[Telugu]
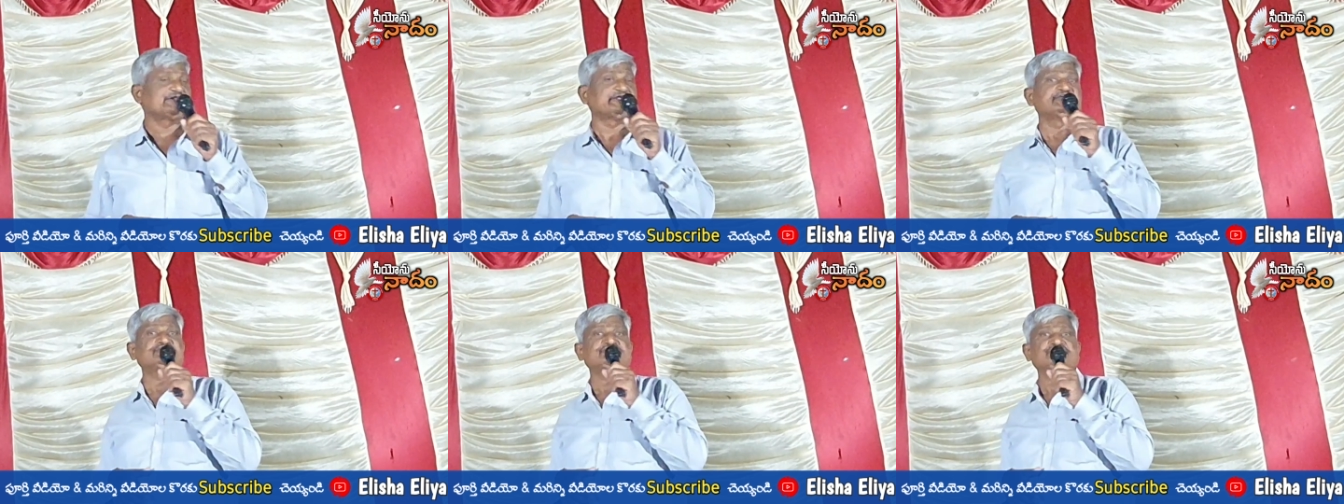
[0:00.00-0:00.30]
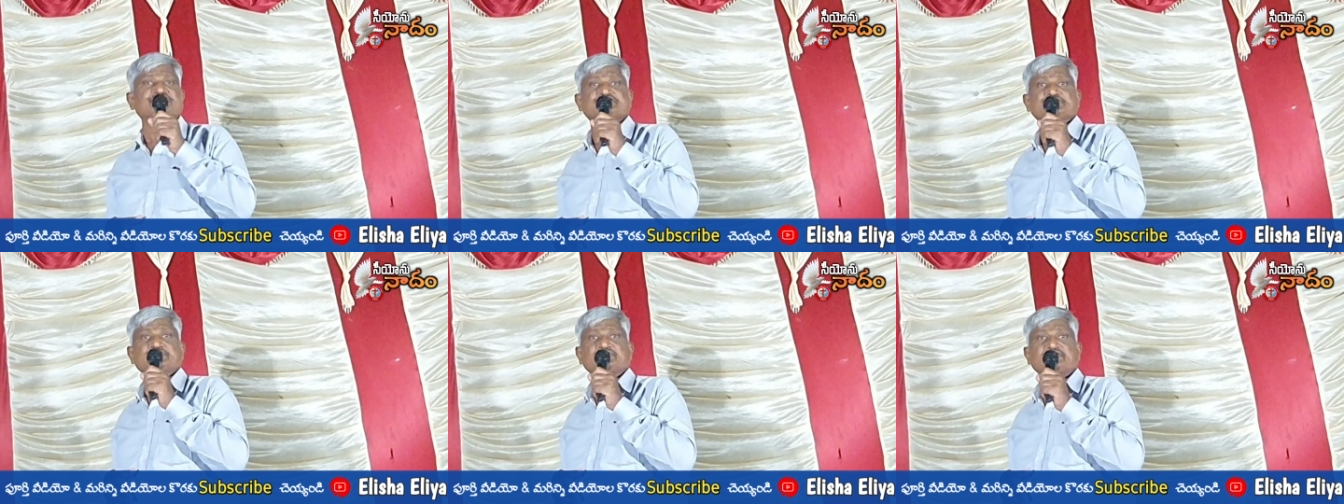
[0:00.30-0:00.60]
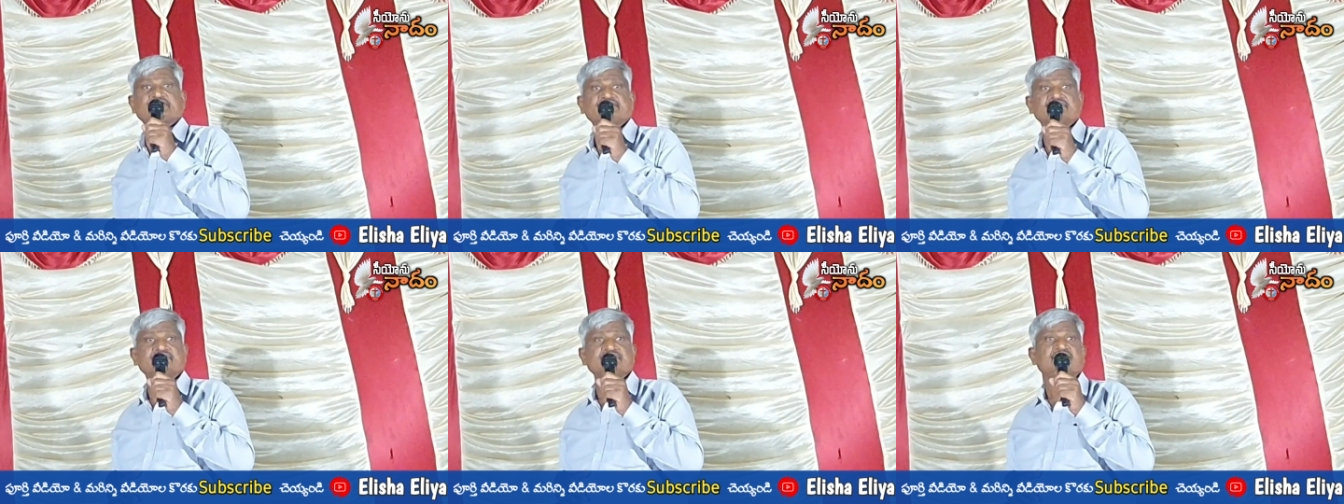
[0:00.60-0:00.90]
రేడు
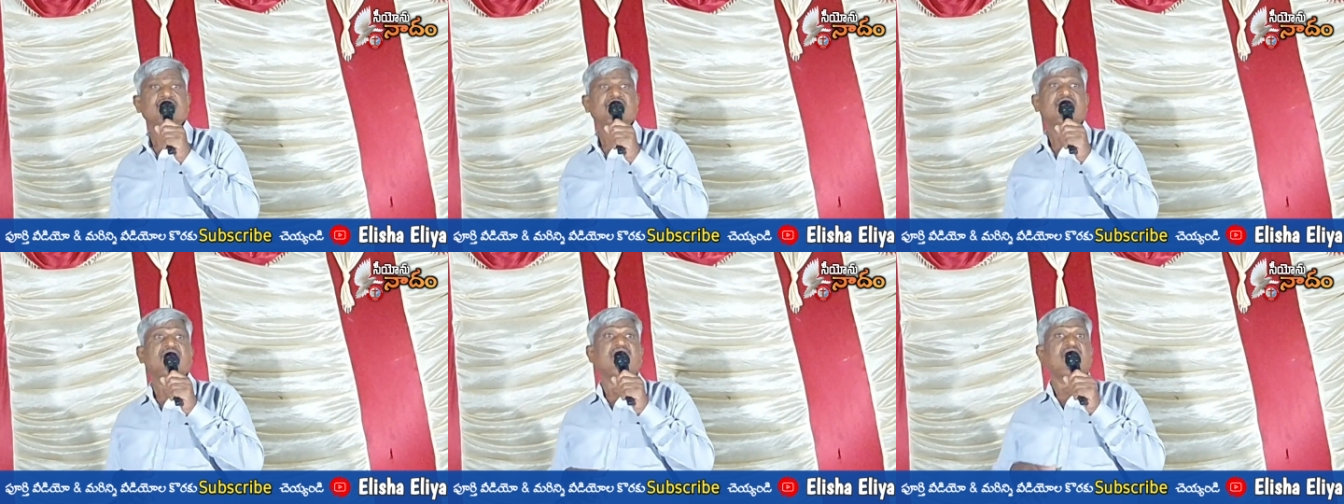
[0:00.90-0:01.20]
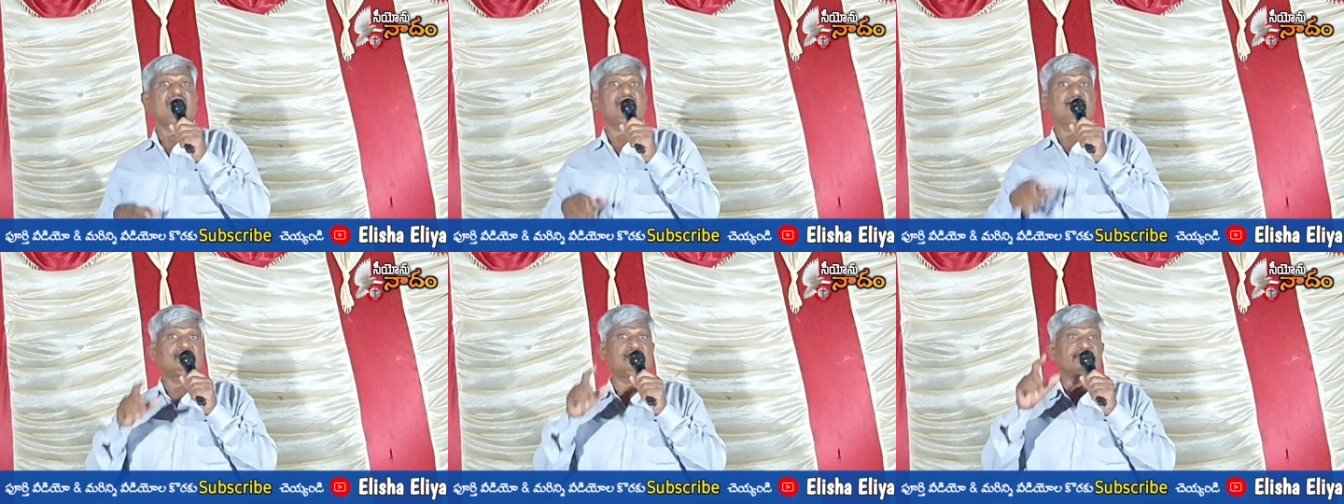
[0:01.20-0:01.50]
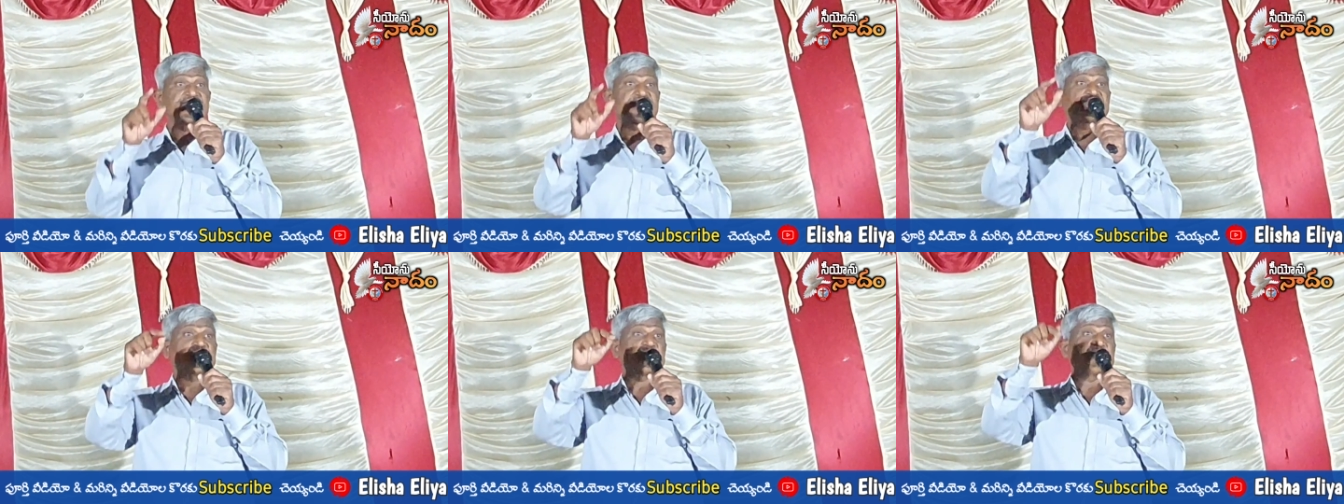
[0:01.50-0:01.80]
చేసేవాళ్ళు
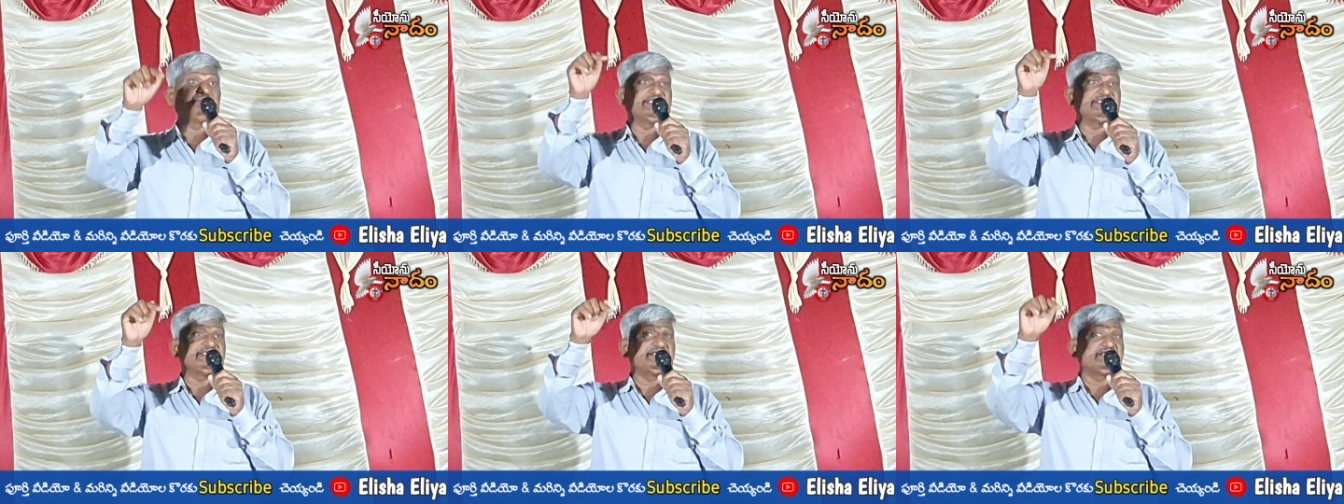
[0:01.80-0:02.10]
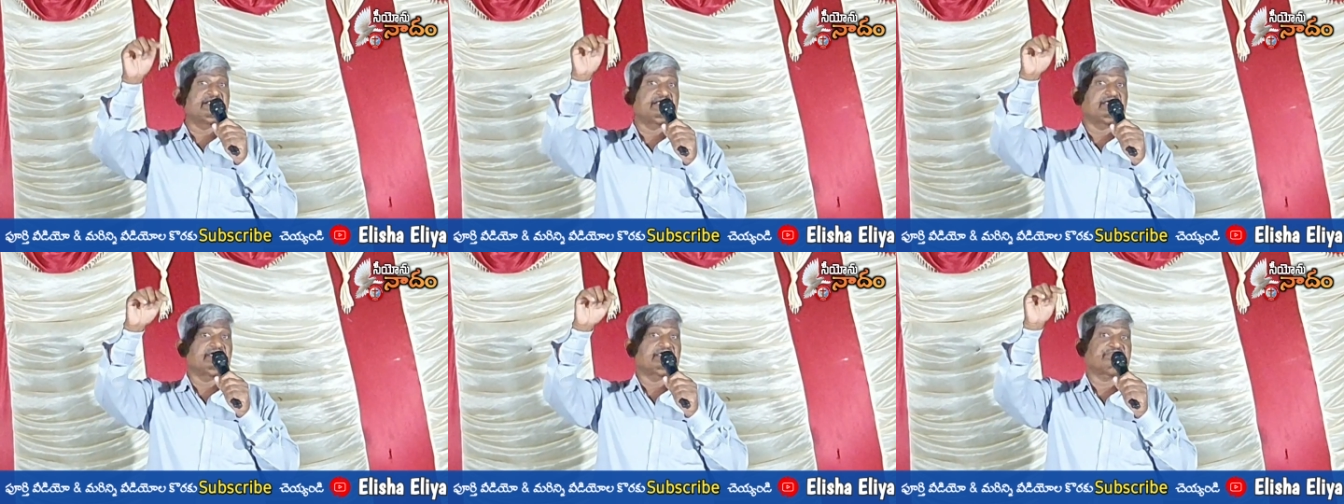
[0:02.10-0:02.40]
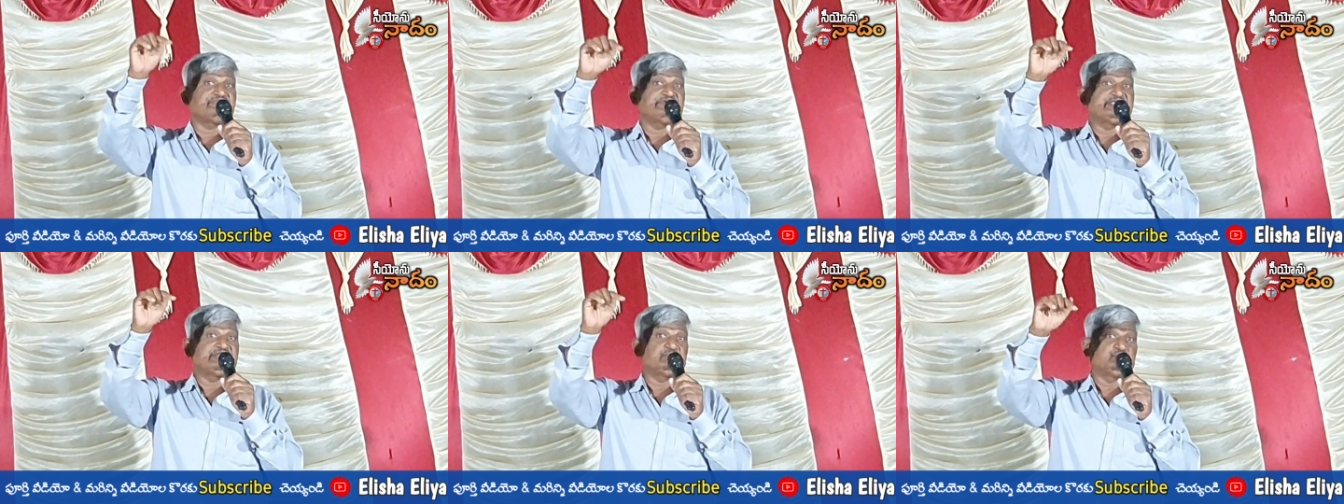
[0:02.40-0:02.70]
అలాంటి
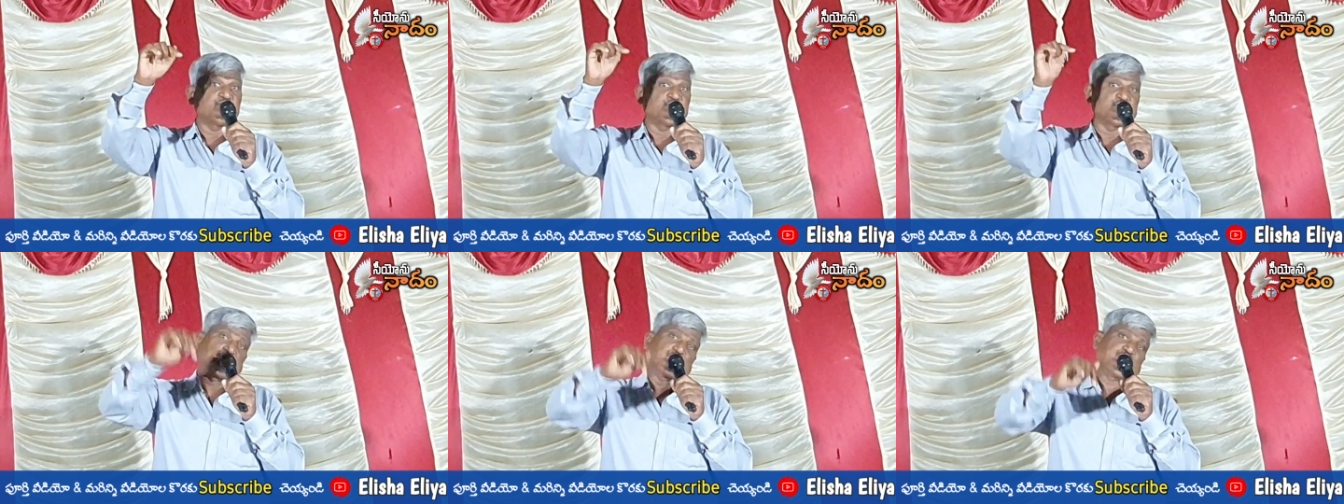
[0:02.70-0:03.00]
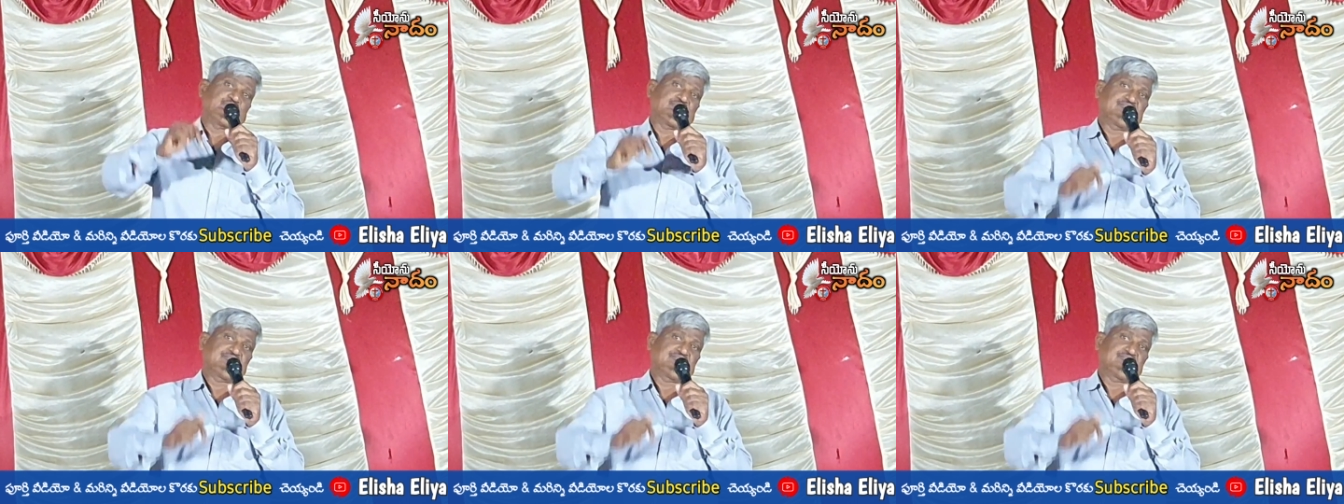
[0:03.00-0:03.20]
భయంకరమైన ఊరు